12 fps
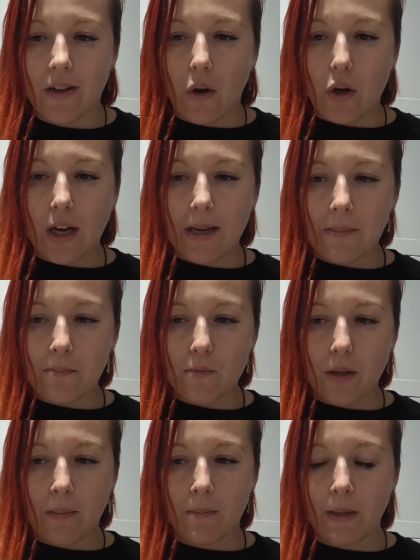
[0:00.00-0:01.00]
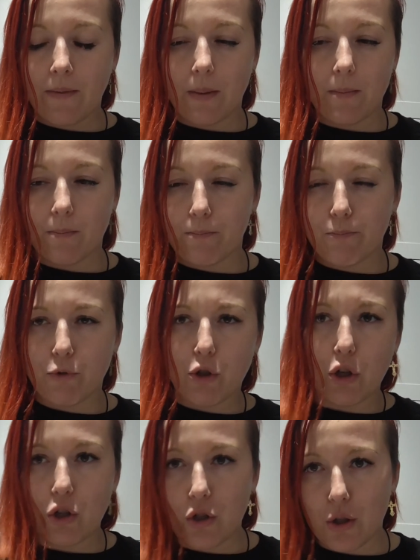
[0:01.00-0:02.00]
Okej, okay, tam nie wiem,
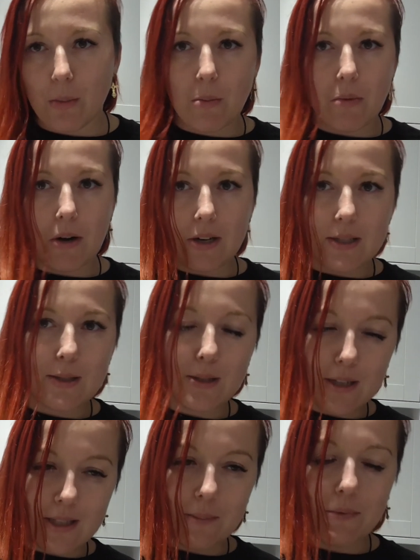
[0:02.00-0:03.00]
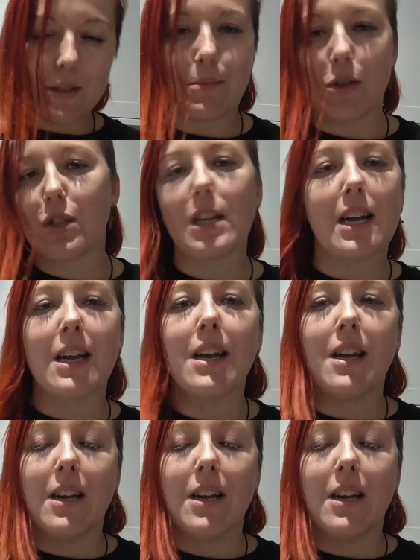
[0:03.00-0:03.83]
4 dni temu była kastracja, powiedziałam, że tak.